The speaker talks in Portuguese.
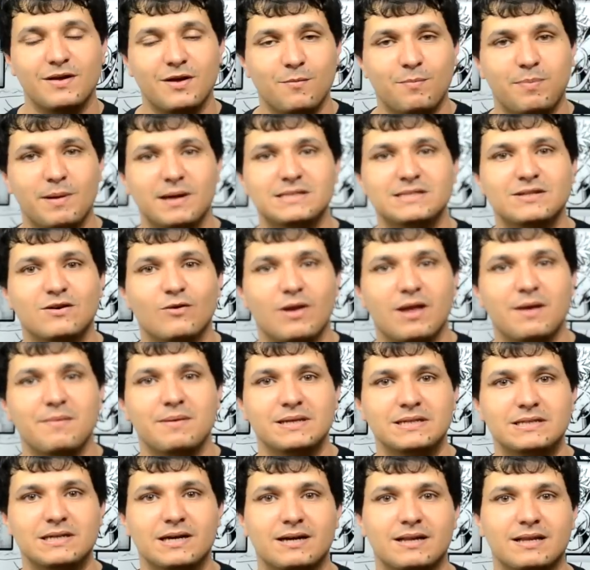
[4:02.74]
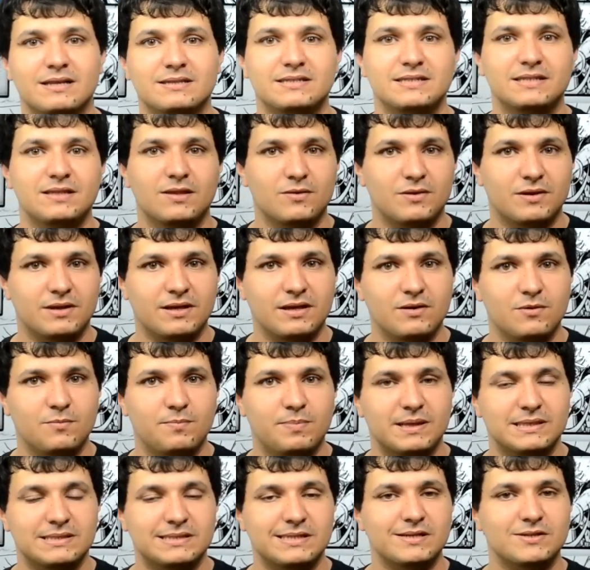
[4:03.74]
Eu particularmente acredito que o
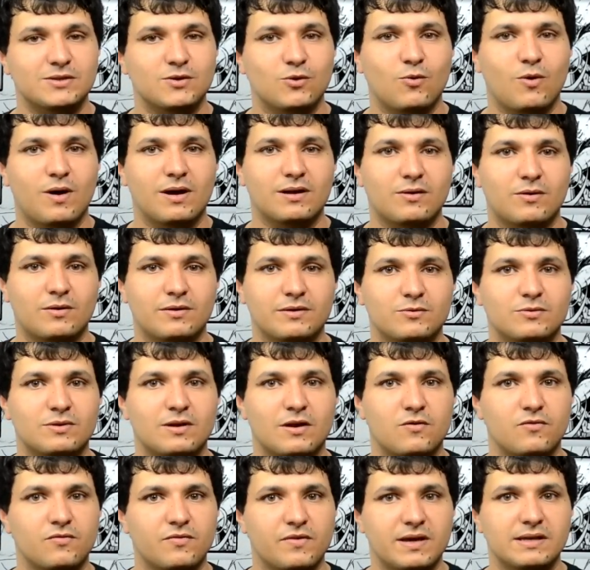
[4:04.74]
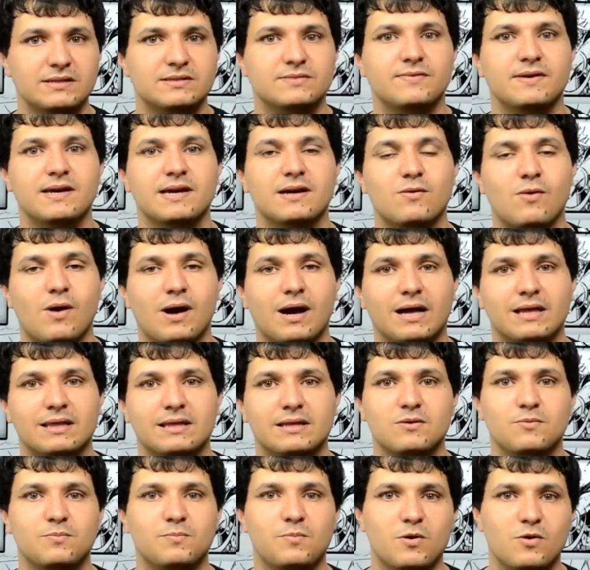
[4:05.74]
PlayStation 4000 talvez venha com
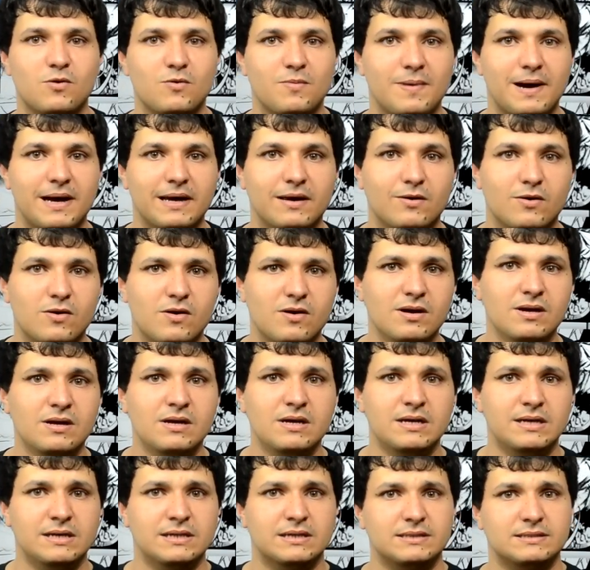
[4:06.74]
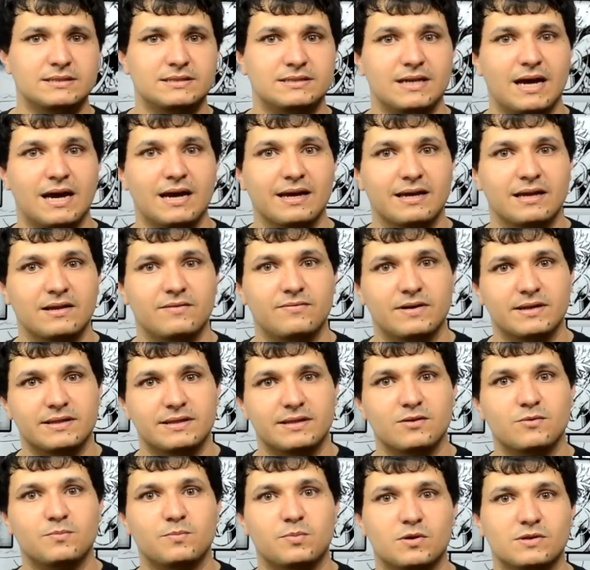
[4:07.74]
HD um pouco maior, já que ele vai
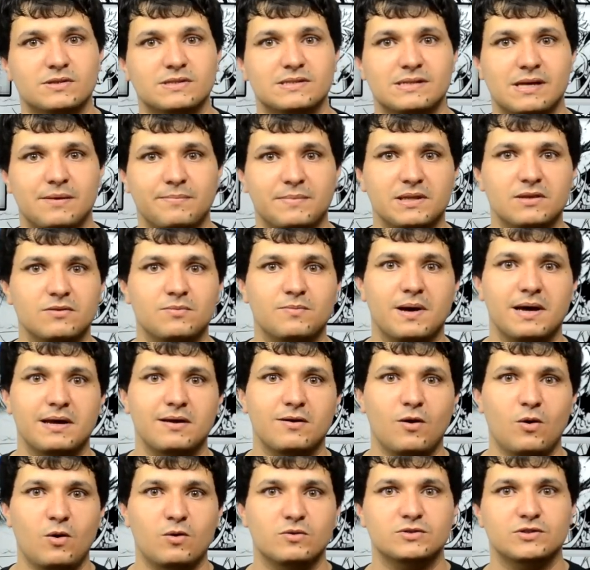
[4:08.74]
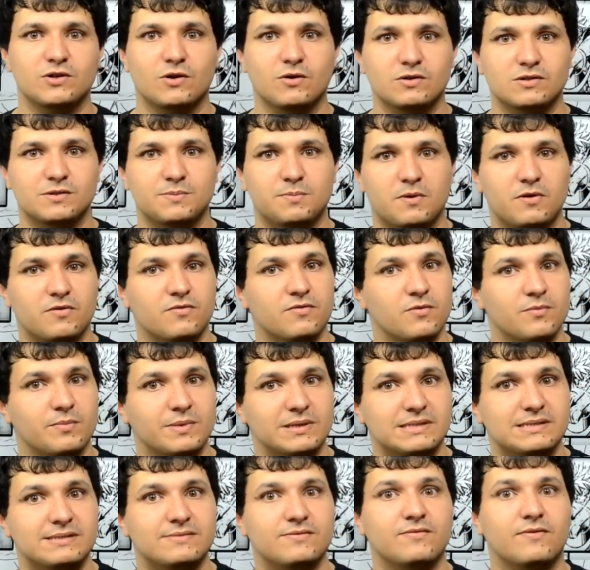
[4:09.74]
ter um processamento maior, os jogos
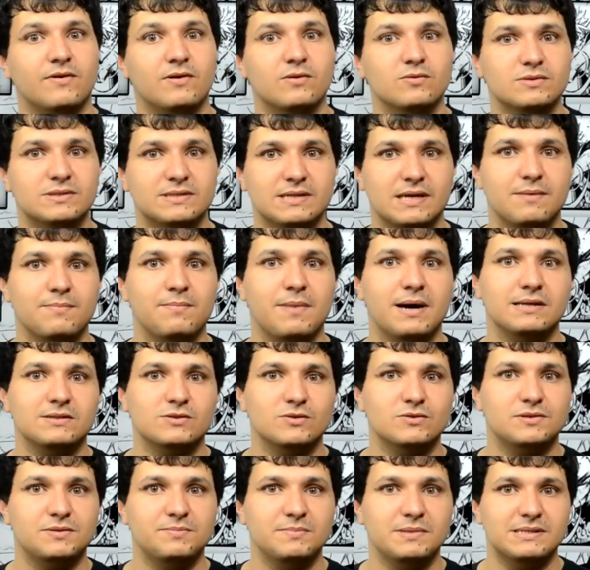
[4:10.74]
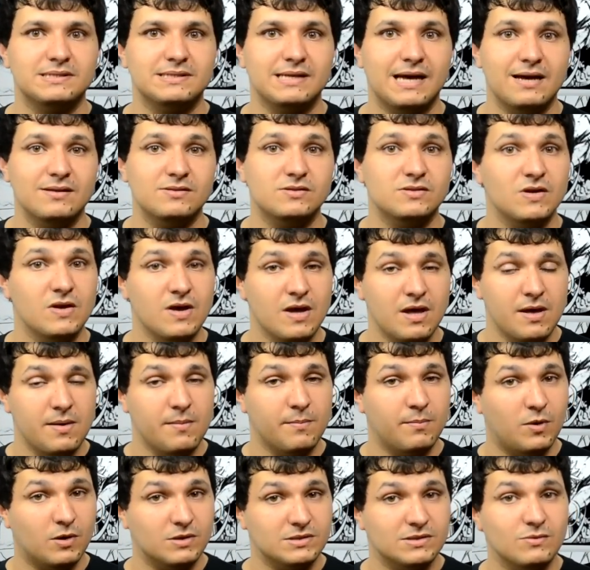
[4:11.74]
provavelmente vão ser mais otimizados,
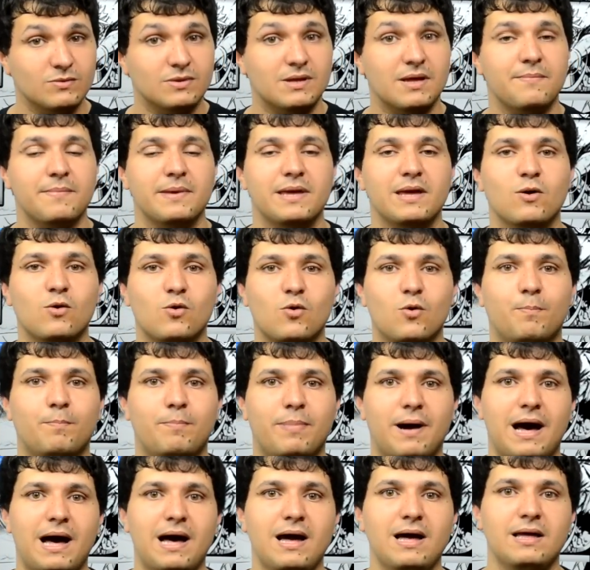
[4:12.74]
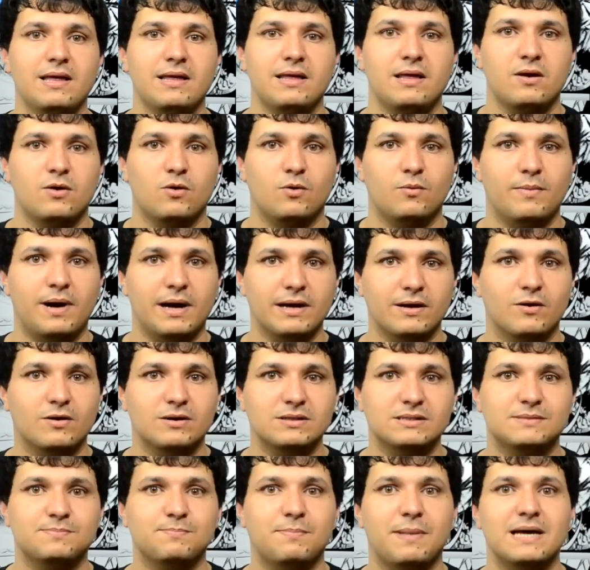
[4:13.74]
possam também ocupar um maior
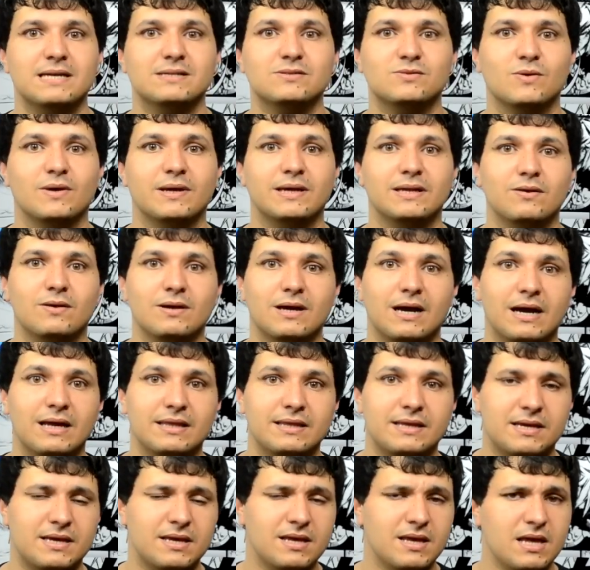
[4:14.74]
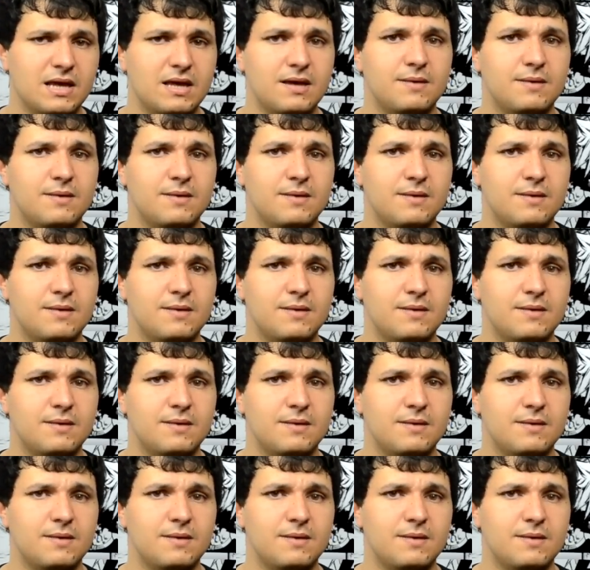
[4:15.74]
espaço aí no HD.